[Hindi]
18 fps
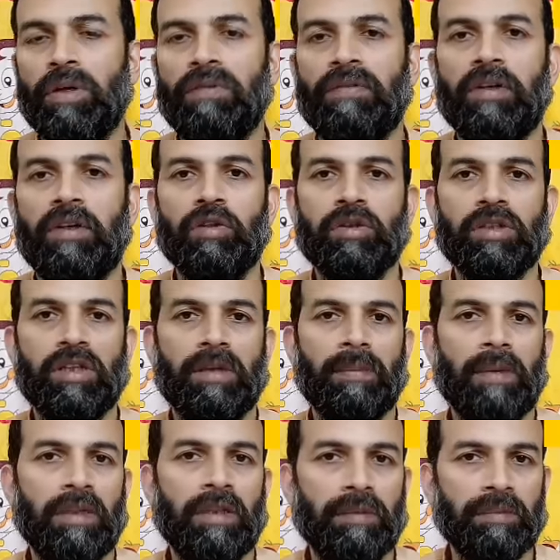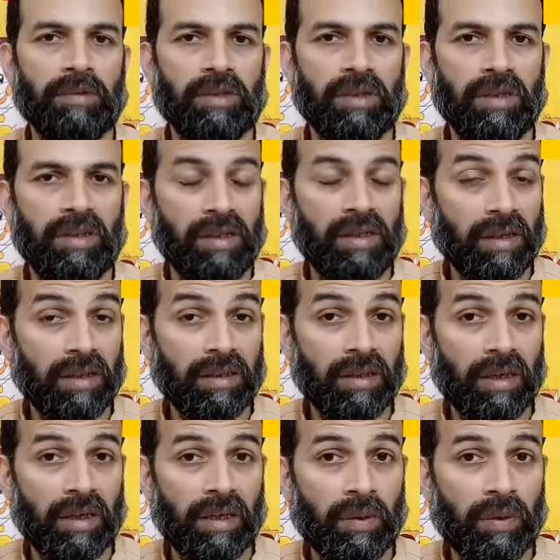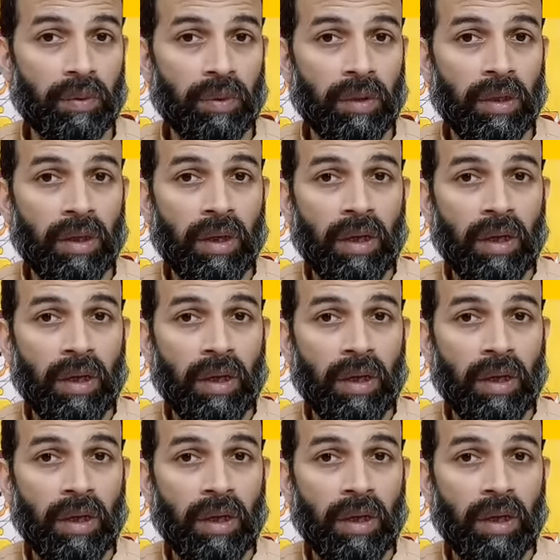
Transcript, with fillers: इन वीडियोस के माध्यम से देता जा रहा हूं